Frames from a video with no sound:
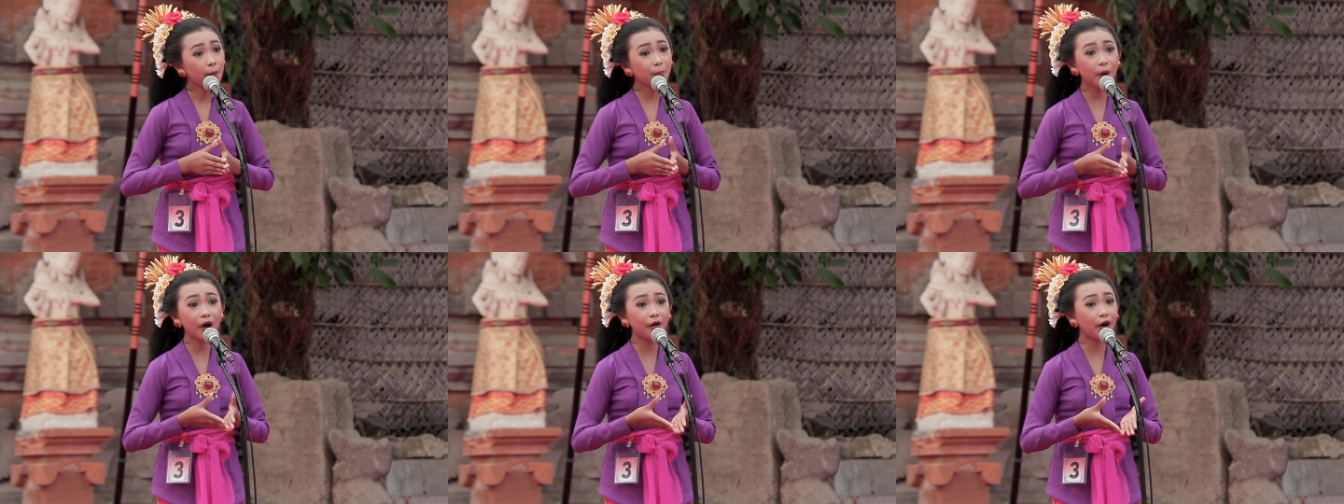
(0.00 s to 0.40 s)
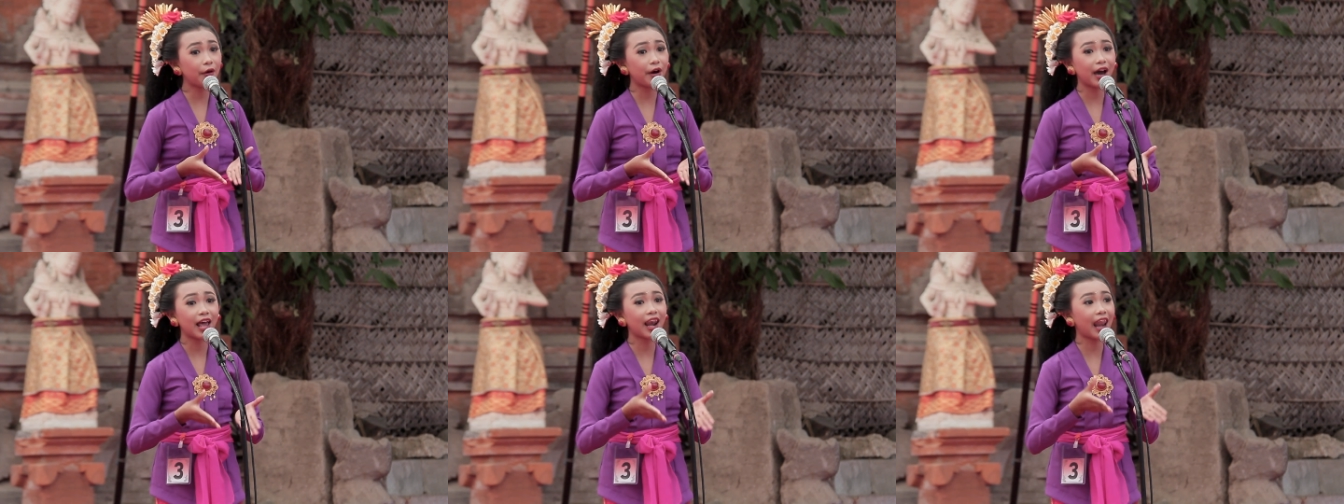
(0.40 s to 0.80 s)

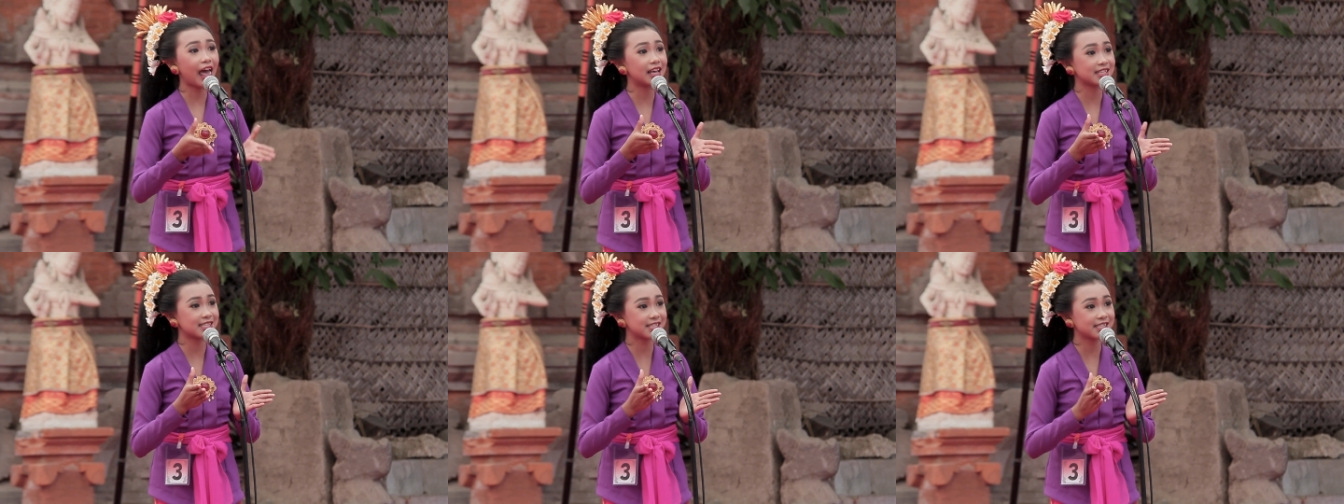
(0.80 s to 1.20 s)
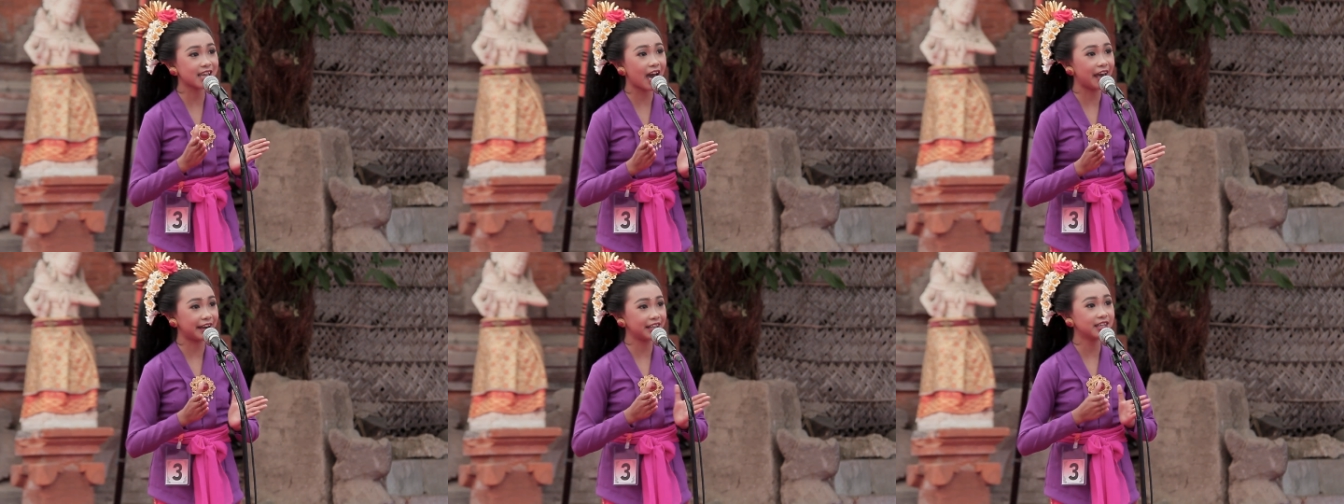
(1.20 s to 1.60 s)
pohlas
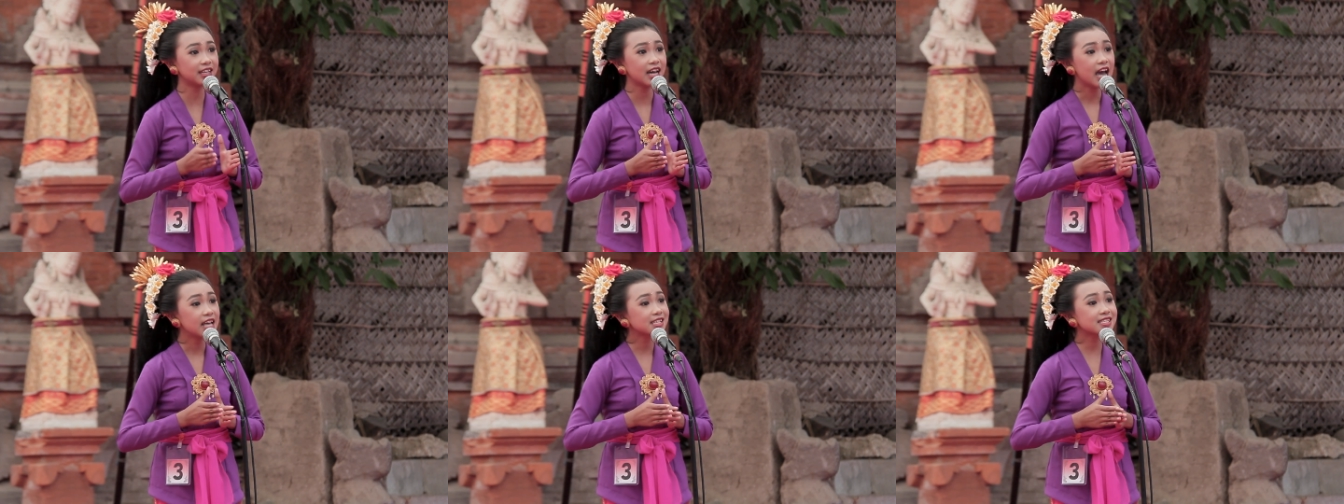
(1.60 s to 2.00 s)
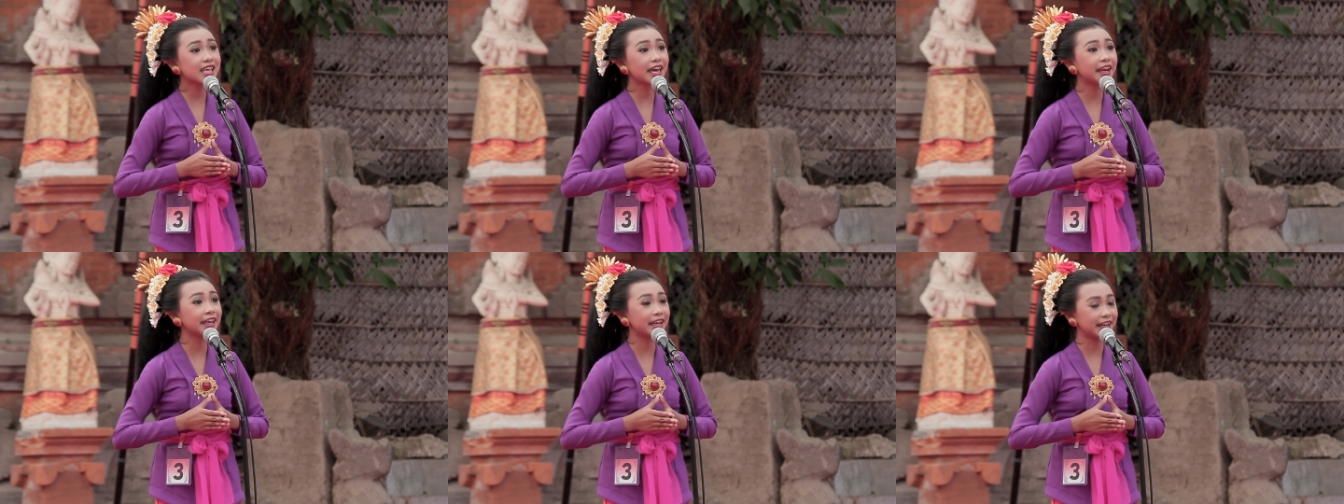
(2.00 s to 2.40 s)
cario sani